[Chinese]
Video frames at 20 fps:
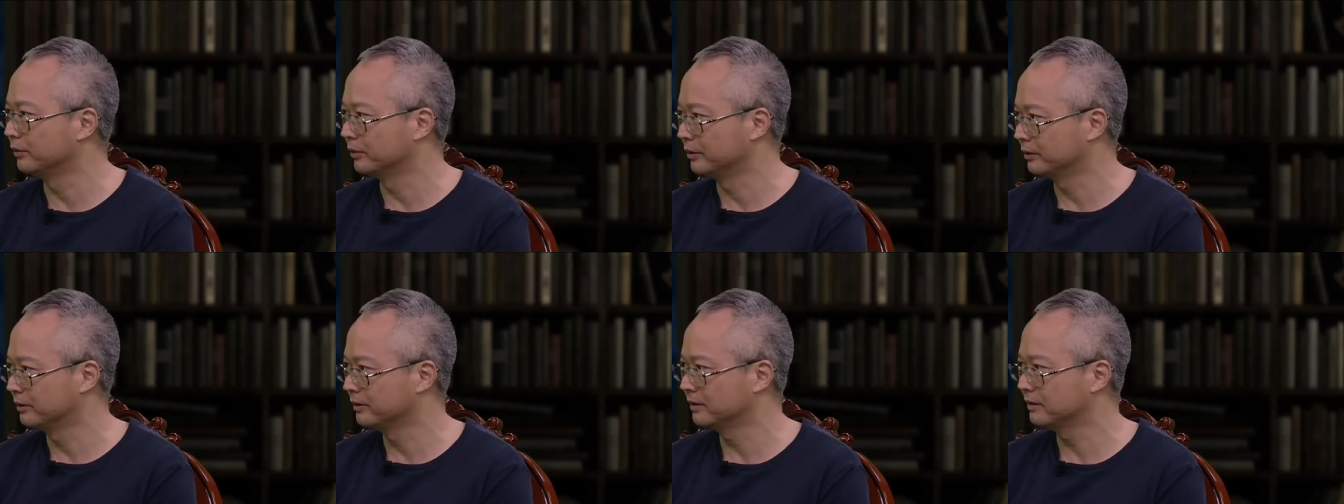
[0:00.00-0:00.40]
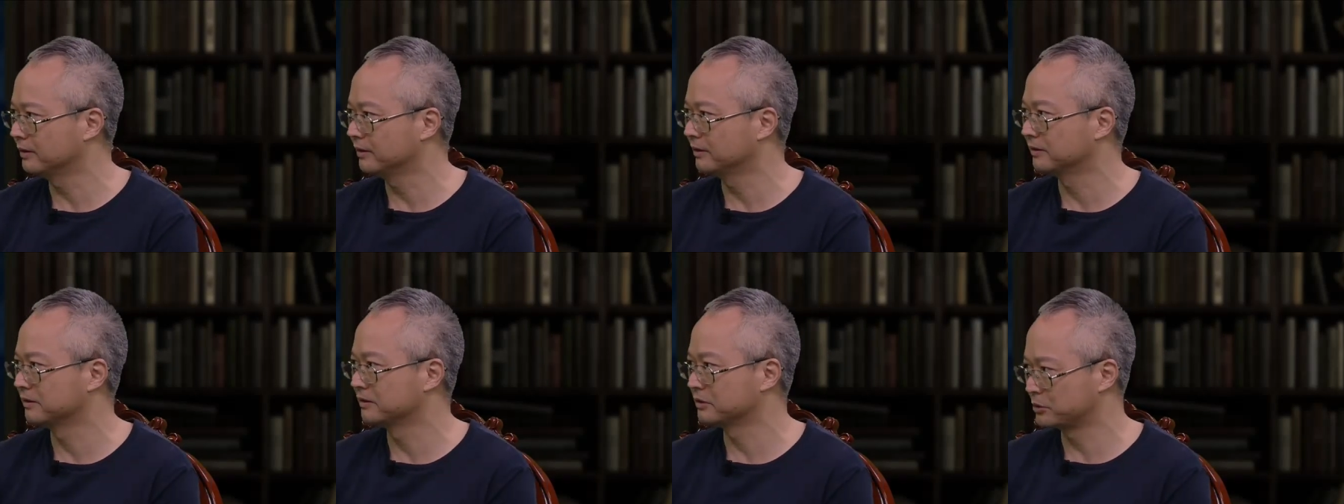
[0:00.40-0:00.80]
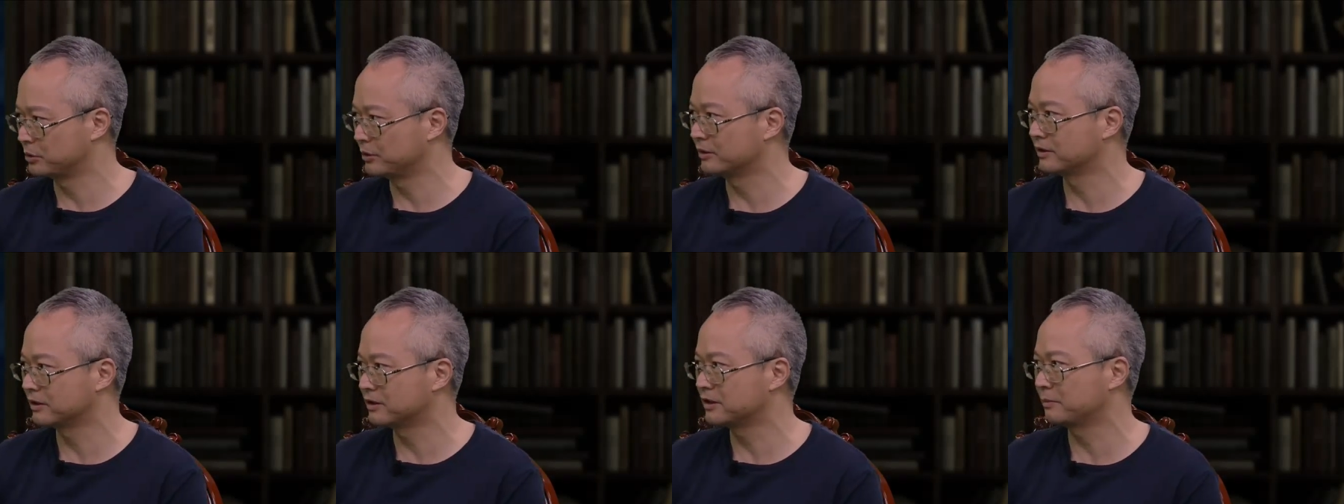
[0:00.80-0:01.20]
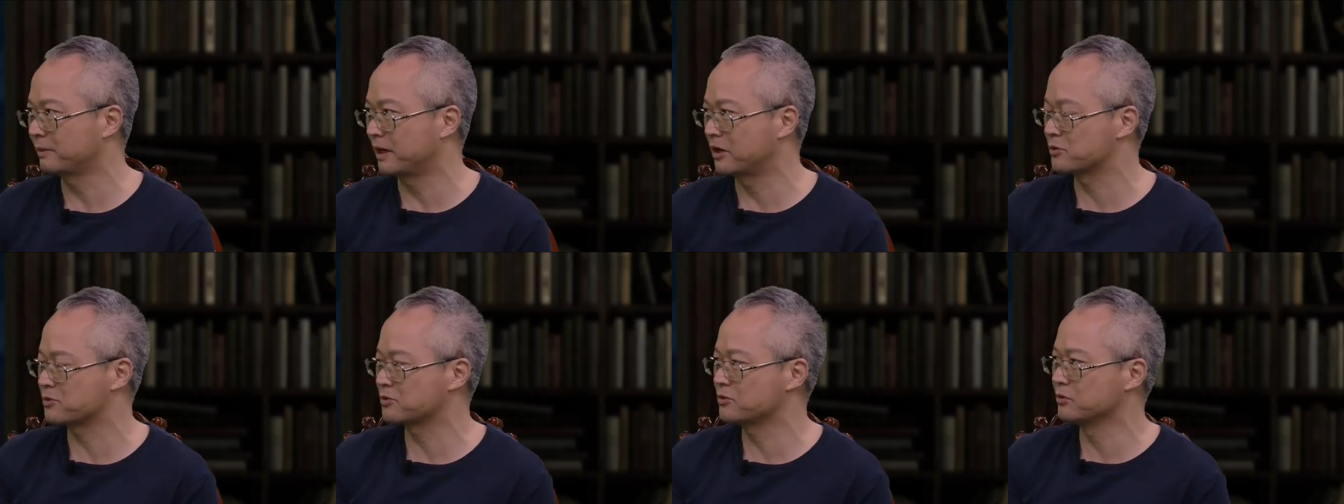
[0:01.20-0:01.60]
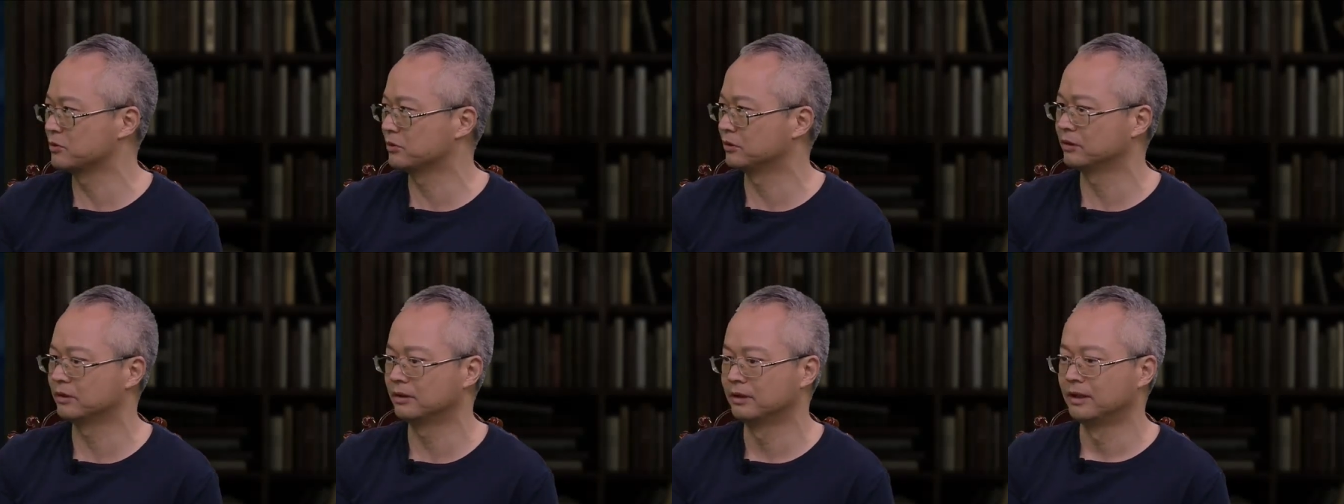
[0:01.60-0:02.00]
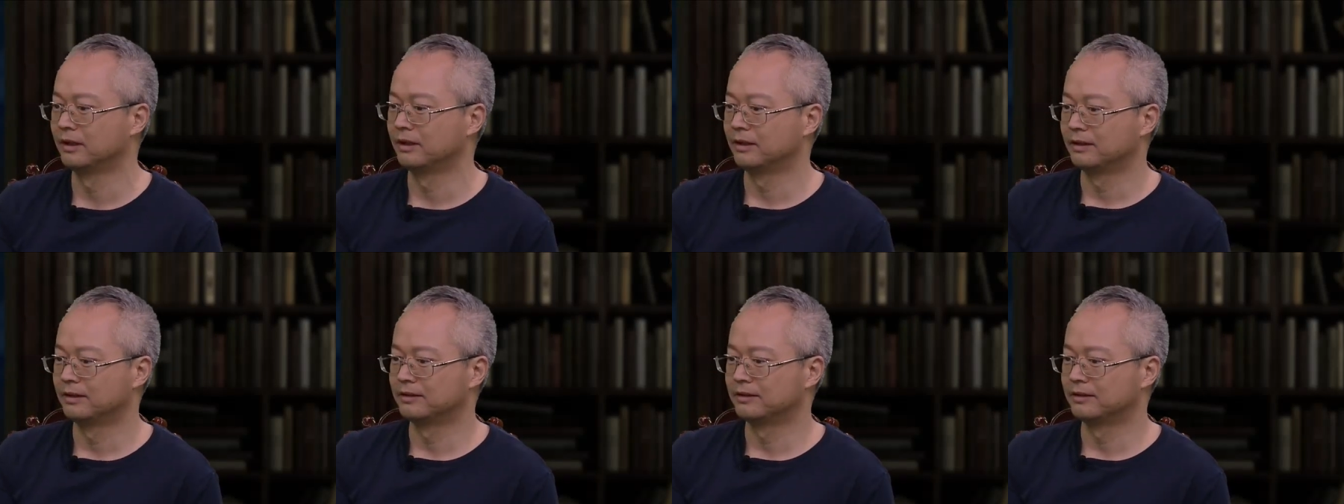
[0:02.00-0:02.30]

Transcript: 我觉得是确实是把中国。